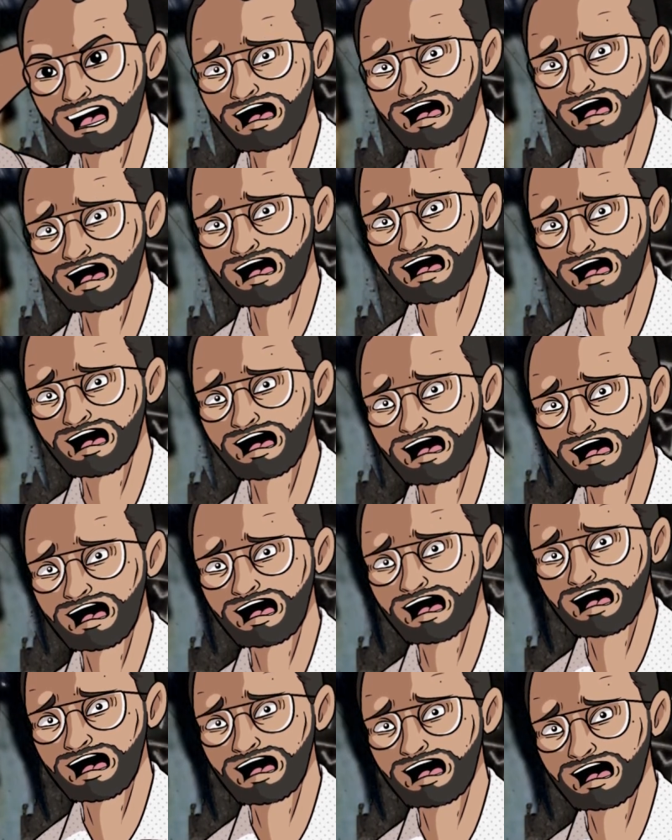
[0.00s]
y aunque
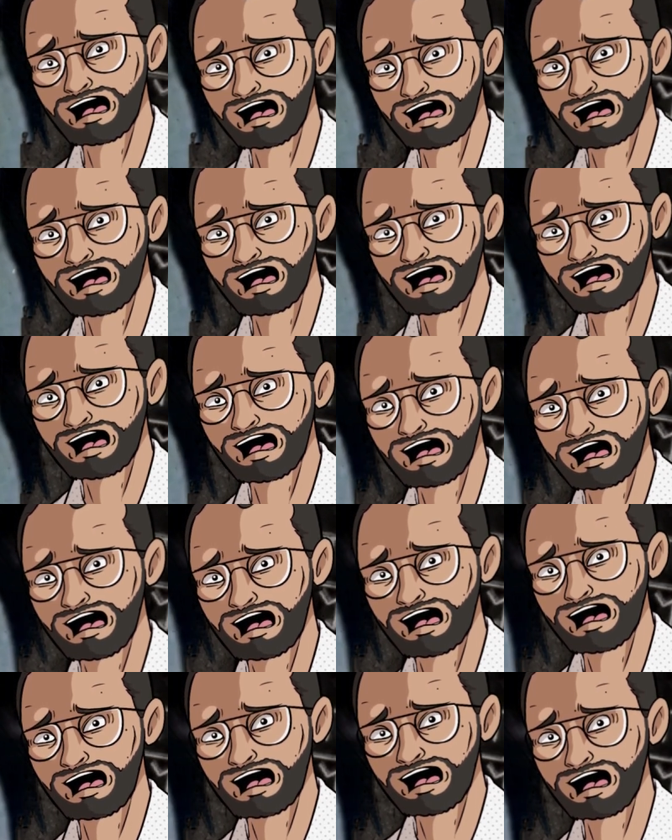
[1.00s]
muchos dicen que esto es
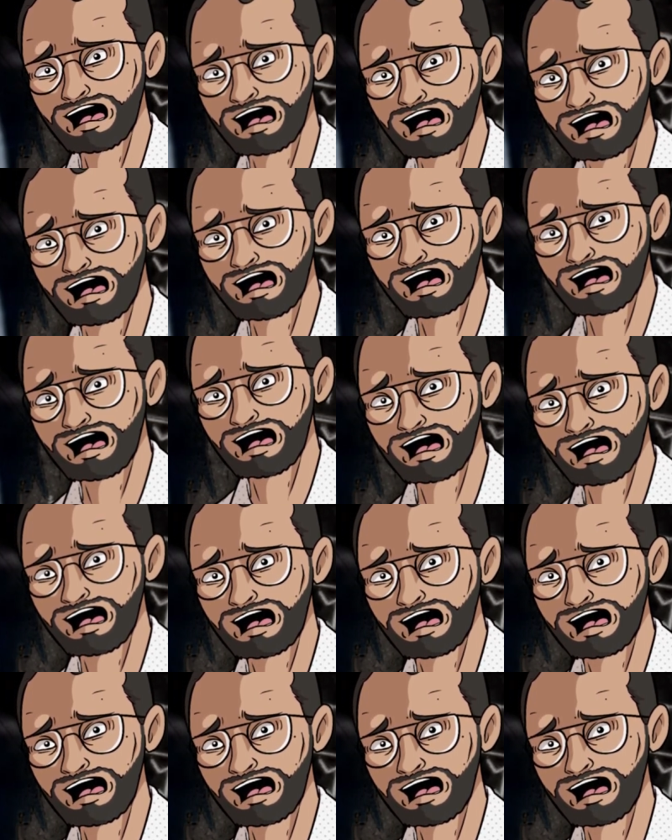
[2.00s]
causa del Photoshop,